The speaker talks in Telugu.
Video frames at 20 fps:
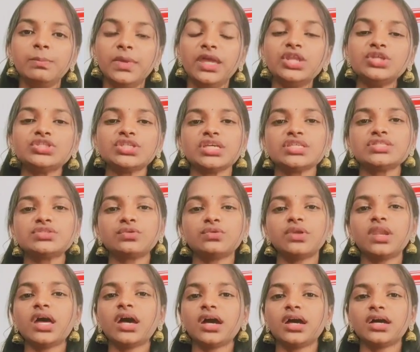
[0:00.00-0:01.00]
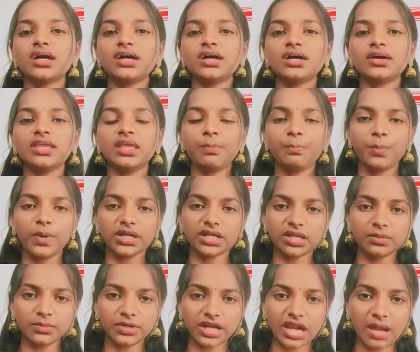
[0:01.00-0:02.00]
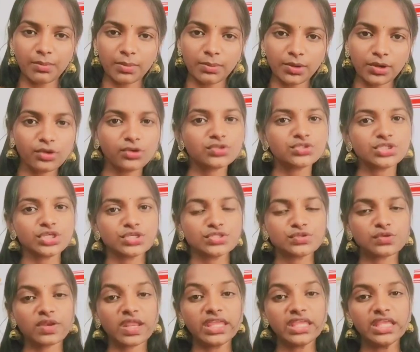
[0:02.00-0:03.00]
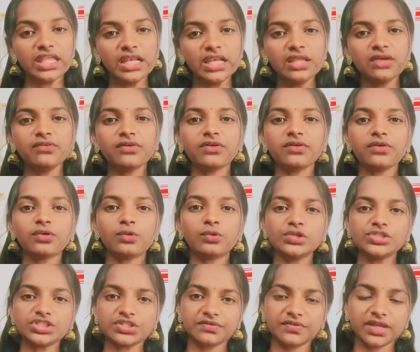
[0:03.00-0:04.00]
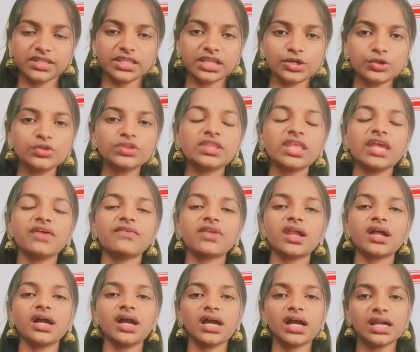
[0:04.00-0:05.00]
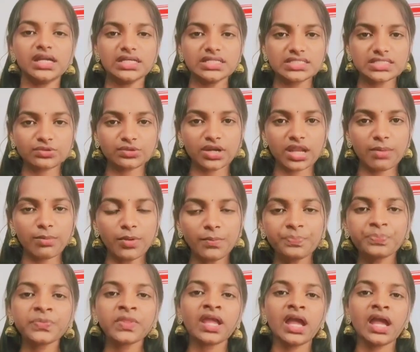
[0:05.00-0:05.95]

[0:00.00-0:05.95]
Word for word: మీరు చేస్తున్న ఇప్పటం గ్రామంలో చేస్తున్న ఇల్లు కూల్చివేతలను తీవ్రంగా ఖండిస్తున్నాము